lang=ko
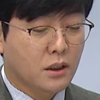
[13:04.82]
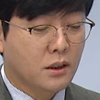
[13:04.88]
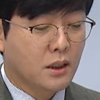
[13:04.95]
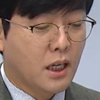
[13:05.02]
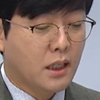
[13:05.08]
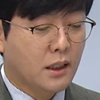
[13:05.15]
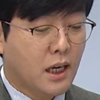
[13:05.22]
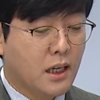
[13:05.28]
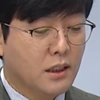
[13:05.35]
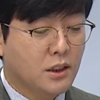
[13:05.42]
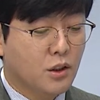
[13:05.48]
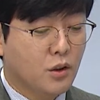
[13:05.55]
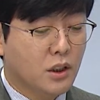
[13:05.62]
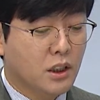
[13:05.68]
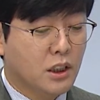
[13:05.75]
그간
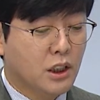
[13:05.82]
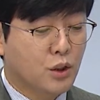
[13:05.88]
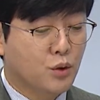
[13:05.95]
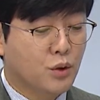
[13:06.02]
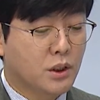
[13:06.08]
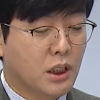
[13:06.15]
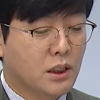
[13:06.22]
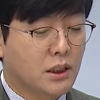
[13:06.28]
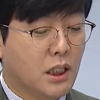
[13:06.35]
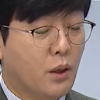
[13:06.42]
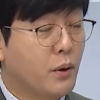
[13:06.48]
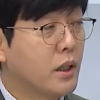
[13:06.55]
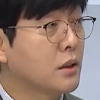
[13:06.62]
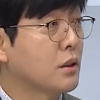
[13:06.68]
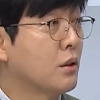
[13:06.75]
학력이 기준이 된
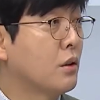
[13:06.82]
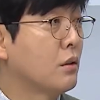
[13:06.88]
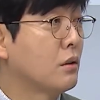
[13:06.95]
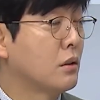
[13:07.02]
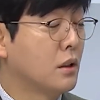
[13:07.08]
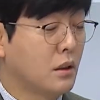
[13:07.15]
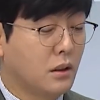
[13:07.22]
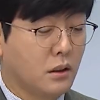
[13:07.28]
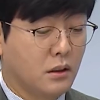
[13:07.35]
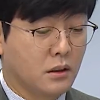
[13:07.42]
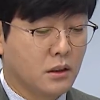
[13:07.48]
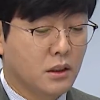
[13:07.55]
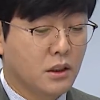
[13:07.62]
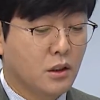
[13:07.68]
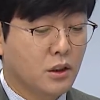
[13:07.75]
사회에서
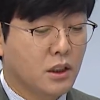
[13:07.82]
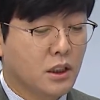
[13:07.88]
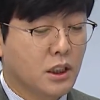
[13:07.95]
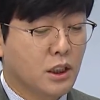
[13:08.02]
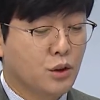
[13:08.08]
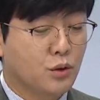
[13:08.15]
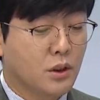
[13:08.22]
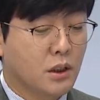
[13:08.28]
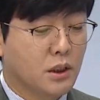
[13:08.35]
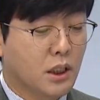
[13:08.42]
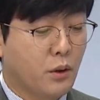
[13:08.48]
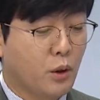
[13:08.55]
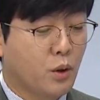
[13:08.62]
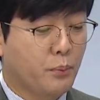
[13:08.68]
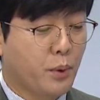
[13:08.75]
능력이 기준이 된
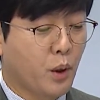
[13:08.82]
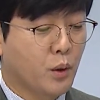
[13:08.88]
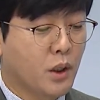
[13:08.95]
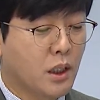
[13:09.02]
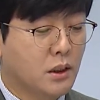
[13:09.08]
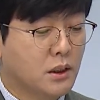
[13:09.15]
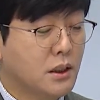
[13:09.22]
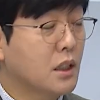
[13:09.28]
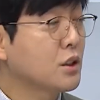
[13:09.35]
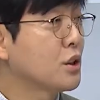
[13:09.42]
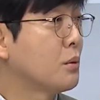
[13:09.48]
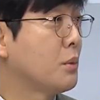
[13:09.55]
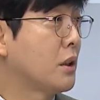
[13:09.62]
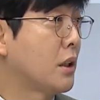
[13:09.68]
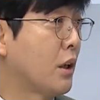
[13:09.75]
사회로 변화하는
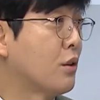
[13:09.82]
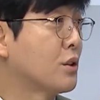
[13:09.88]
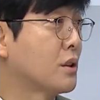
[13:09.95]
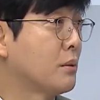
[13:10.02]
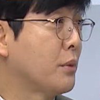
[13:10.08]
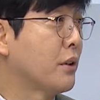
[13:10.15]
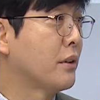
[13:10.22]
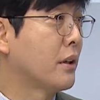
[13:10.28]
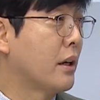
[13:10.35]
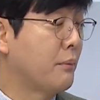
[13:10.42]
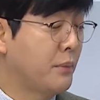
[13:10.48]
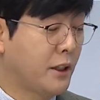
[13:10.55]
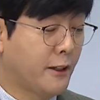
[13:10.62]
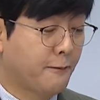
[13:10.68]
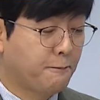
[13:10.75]
시작점이 되었으면
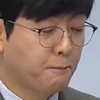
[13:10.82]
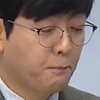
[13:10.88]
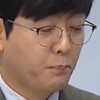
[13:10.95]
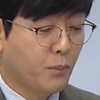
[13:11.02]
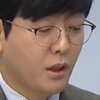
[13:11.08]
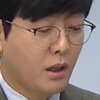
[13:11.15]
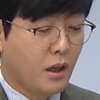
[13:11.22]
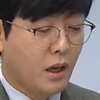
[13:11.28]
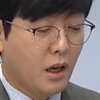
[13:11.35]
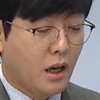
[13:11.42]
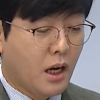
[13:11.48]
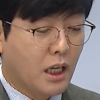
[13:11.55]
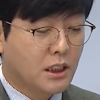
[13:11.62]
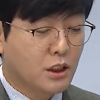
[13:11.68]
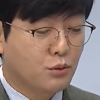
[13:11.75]
합니다. 네.
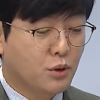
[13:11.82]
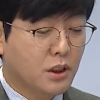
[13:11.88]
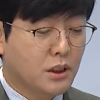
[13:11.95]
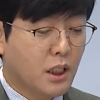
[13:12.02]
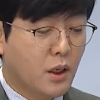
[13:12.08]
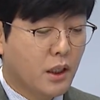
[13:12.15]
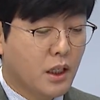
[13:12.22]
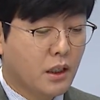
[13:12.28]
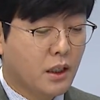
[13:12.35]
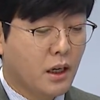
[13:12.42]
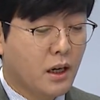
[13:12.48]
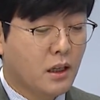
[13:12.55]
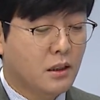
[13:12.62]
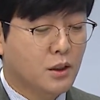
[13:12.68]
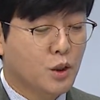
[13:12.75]
아직 우리 사회가
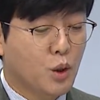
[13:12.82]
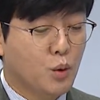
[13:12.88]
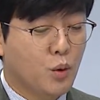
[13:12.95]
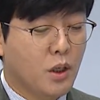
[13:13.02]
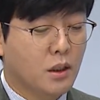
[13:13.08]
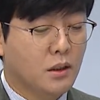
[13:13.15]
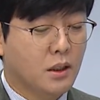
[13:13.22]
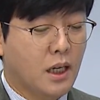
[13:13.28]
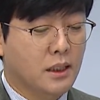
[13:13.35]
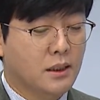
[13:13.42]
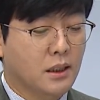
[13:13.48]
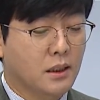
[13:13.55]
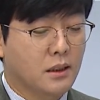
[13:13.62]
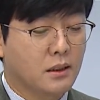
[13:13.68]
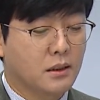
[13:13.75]
대학을 선호하는
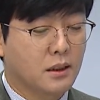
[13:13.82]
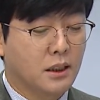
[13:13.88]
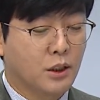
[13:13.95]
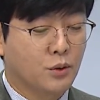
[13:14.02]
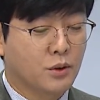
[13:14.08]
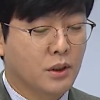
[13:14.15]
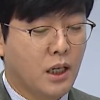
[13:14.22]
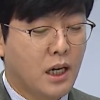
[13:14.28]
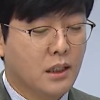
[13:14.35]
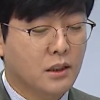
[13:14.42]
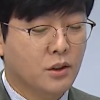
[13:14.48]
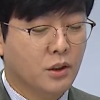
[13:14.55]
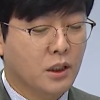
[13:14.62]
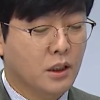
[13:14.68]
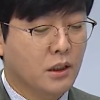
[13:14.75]
가장 큰 이유는
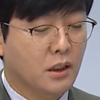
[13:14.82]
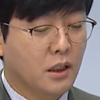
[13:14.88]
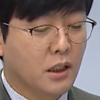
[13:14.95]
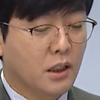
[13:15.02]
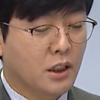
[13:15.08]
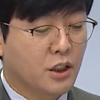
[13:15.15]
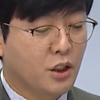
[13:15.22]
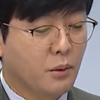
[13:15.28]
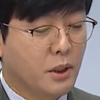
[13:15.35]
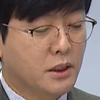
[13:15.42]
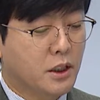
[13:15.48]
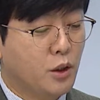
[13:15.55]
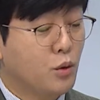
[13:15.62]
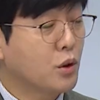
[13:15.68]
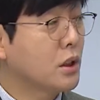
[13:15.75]
학력이 기업의
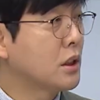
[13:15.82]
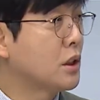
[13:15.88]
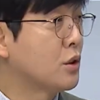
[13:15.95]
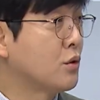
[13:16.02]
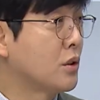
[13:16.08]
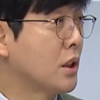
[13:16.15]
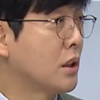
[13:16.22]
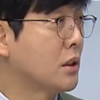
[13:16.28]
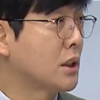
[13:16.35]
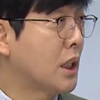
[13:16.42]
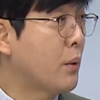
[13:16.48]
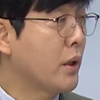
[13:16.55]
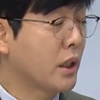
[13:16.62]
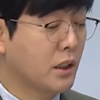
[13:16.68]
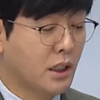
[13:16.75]
채용 기준이 되는
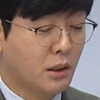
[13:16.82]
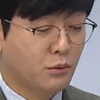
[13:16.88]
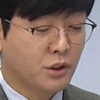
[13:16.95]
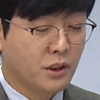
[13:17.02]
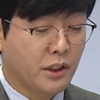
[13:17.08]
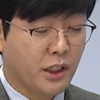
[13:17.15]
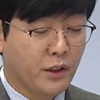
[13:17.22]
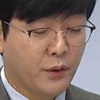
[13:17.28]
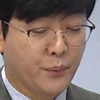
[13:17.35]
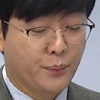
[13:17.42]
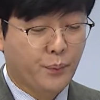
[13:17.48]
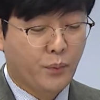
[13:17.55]
사회이기 때문인데요.